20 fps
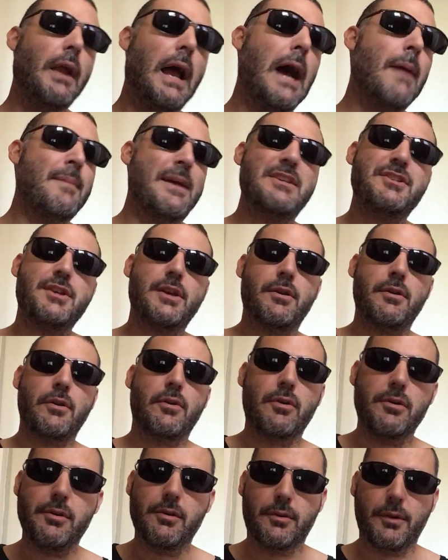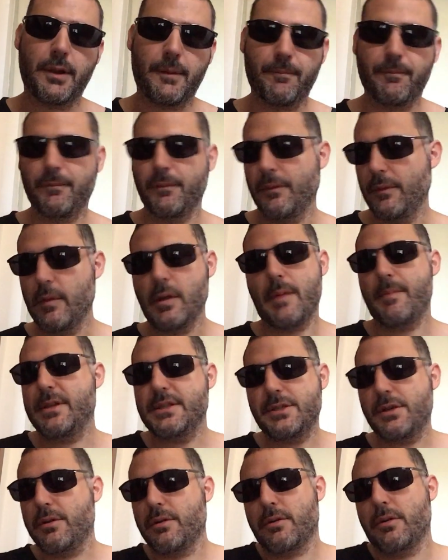a me girano i coglioni, a me
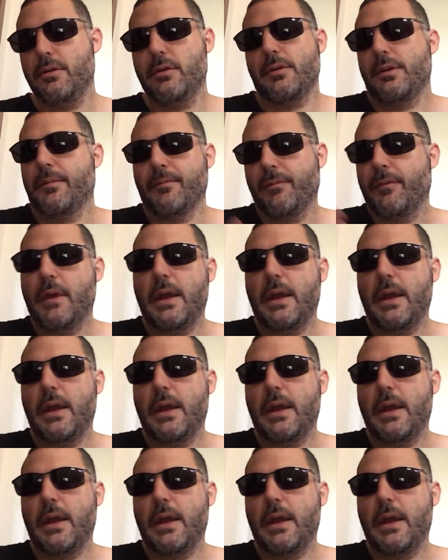girano i coglioni.